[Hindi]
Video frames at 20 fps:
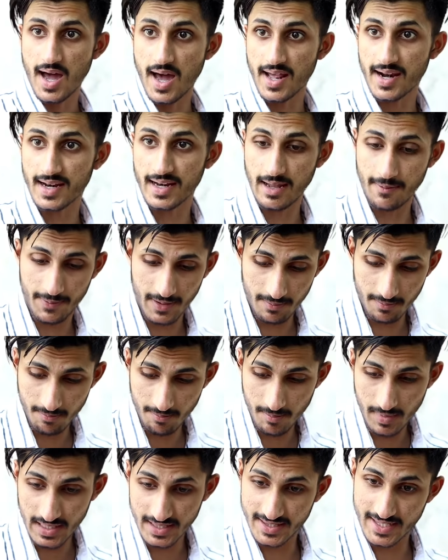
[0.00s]
अरे फिर
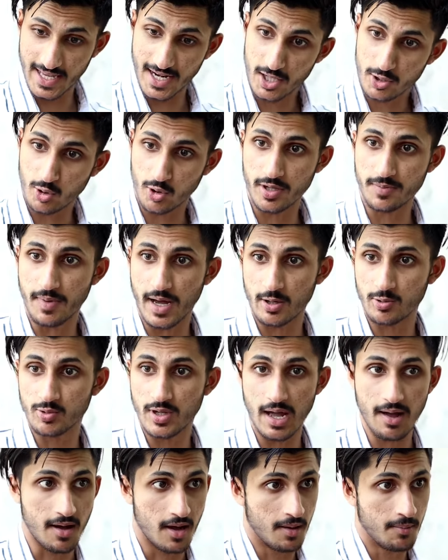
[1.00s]
मैं तेरा थोड़ी
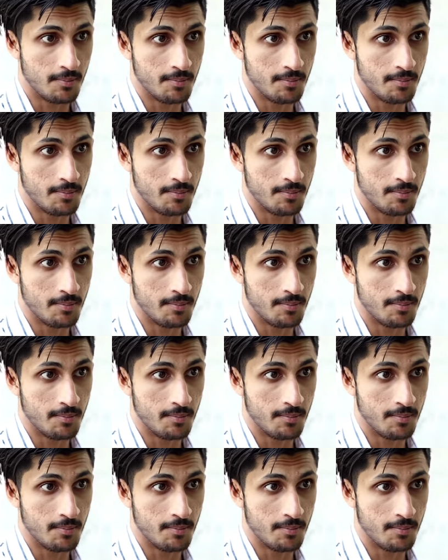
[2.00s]
मारूंगा